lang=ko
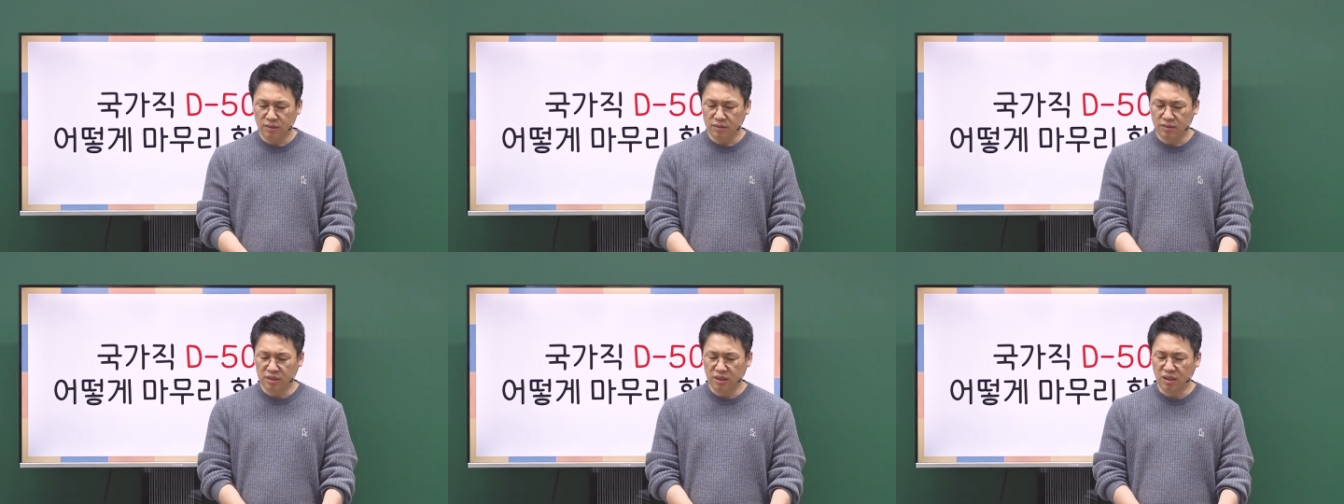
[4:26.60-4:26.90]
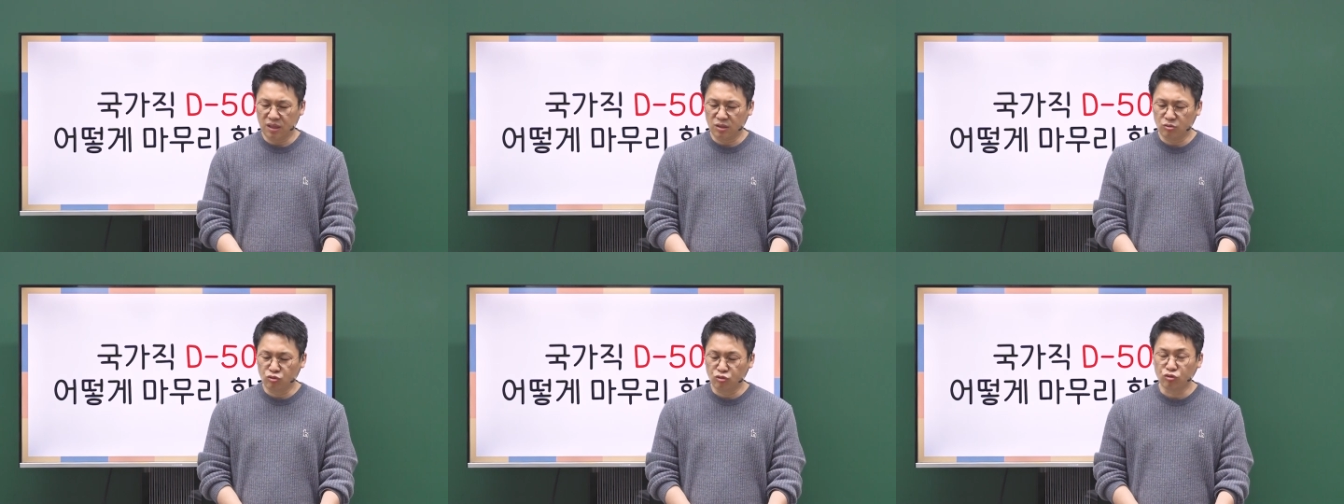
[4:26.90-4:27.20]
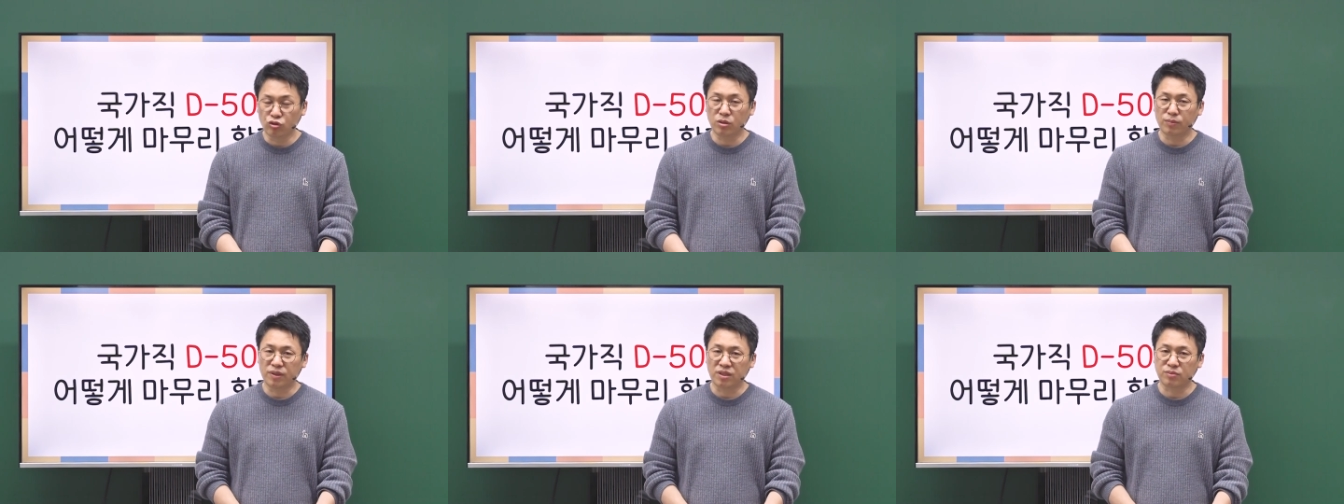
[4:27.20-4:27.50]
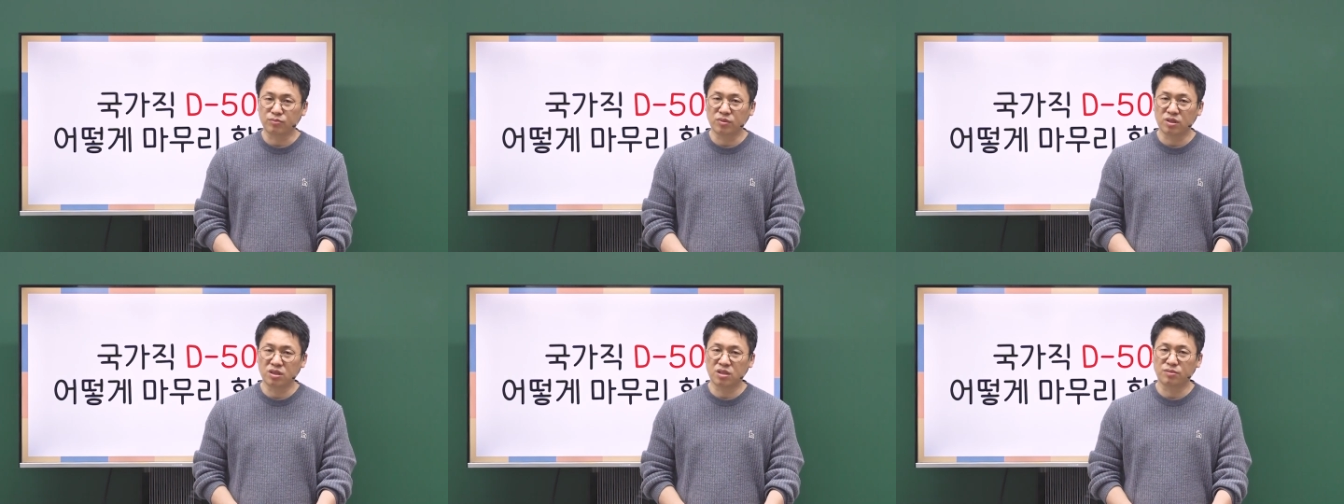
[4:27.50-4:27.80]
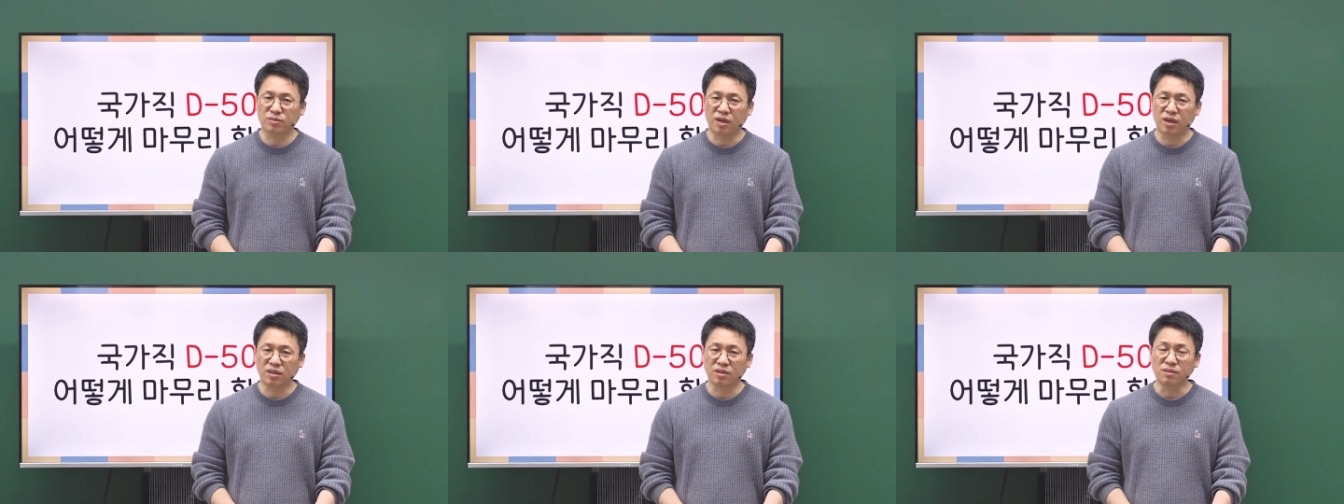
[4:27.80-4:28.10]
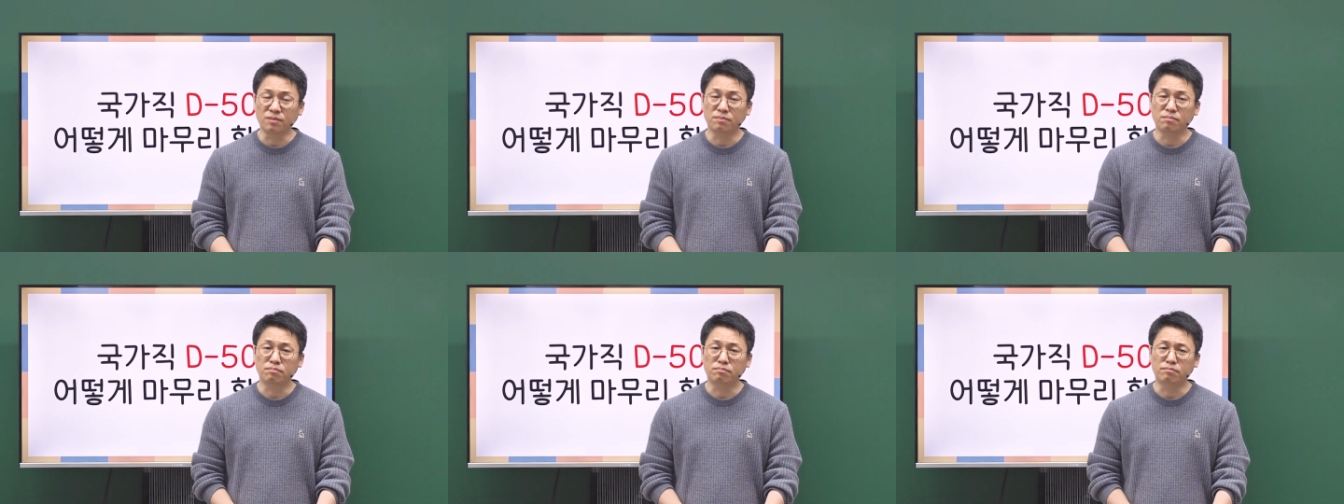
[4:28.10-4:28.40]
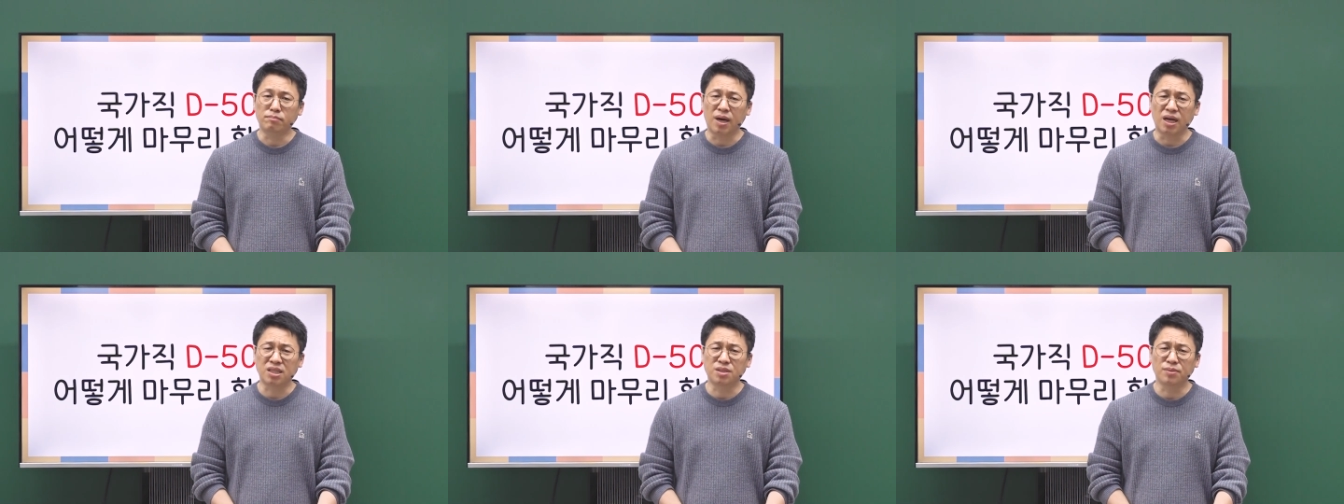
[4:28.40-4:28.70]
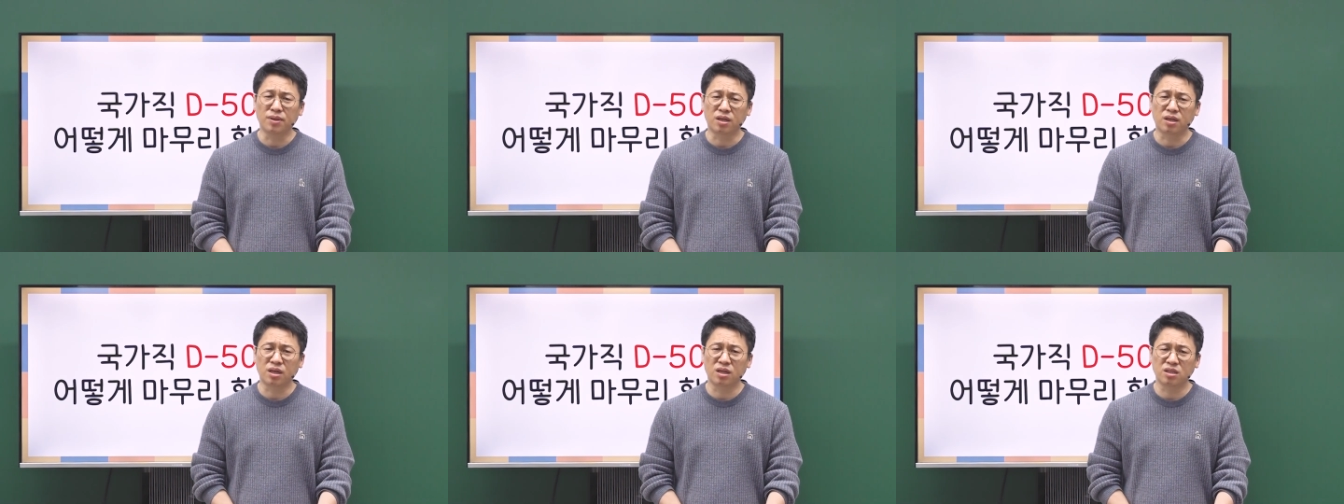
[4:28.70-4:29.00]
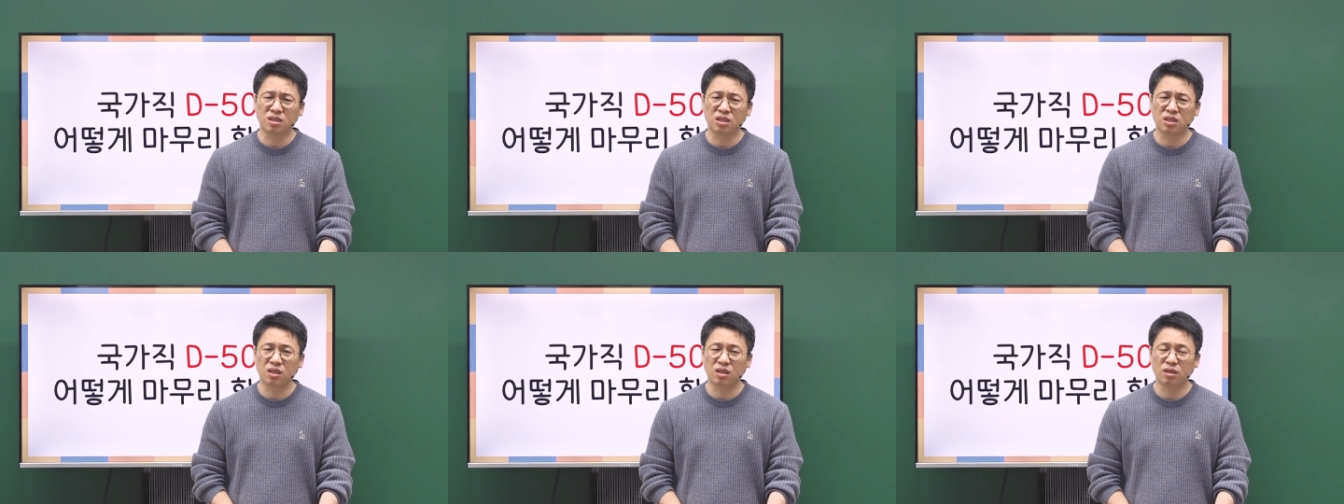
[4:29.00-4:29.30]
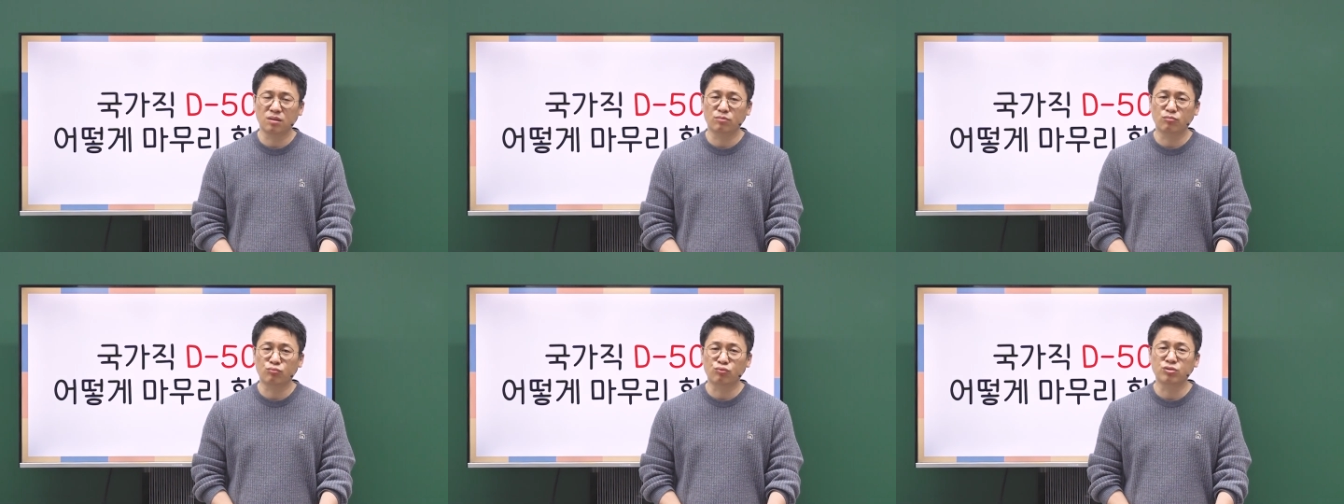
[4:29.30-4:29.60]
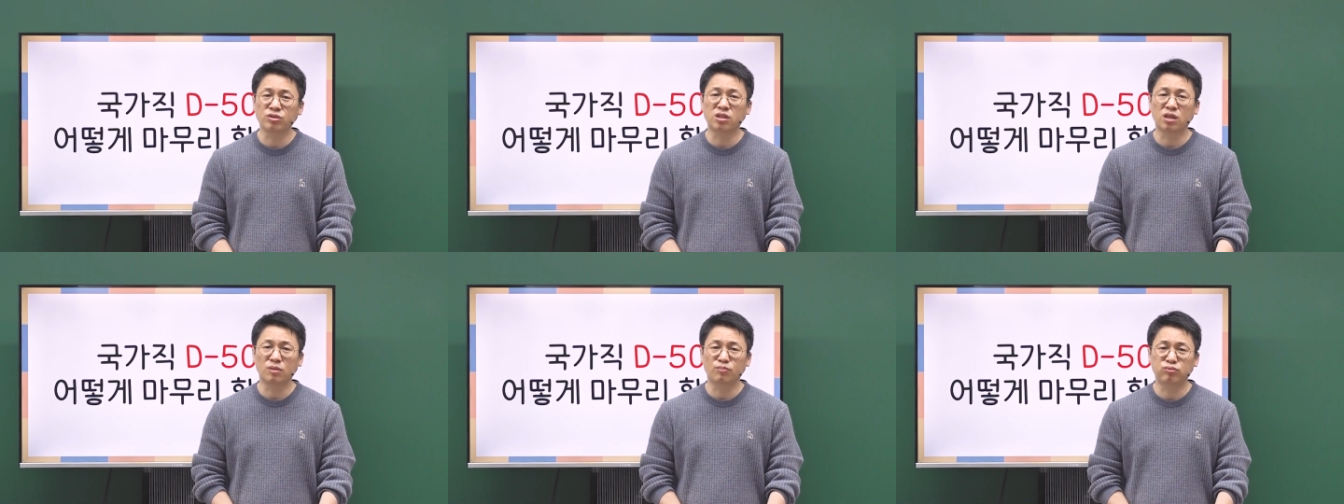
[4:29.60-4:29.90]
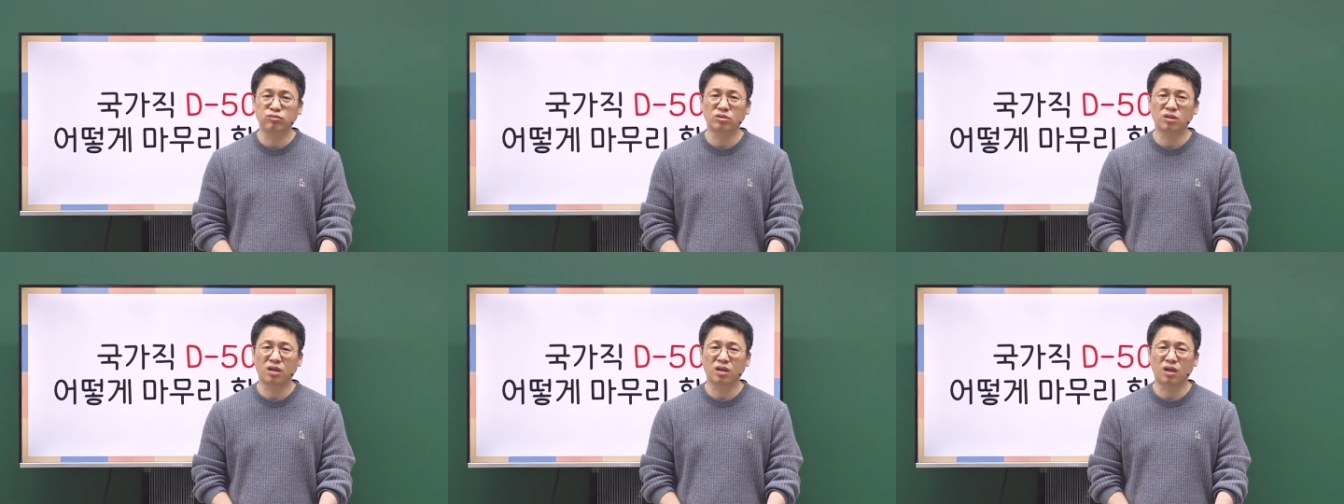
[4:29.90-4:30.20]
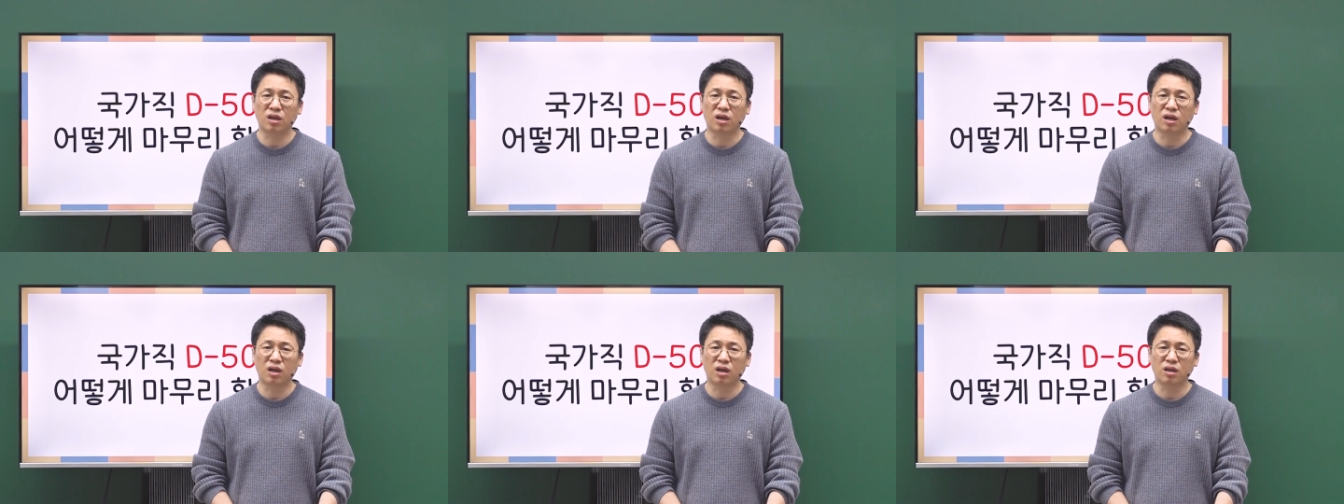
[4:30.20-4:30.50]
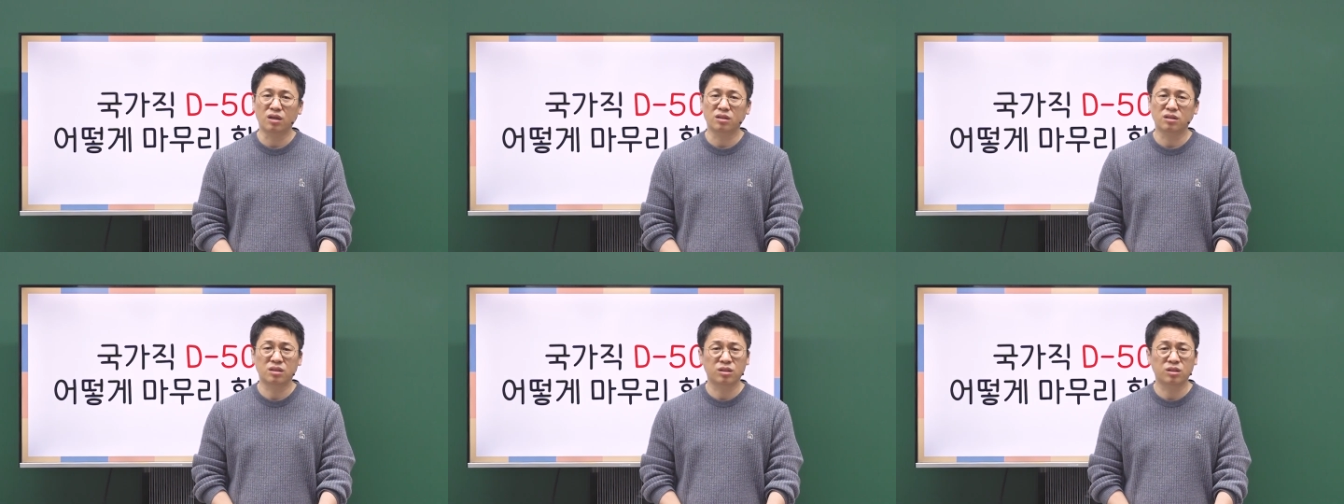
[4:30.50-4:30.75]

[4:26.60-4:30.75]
제가 누누이 말씀드리지만 마지막까지 문제를 풀다가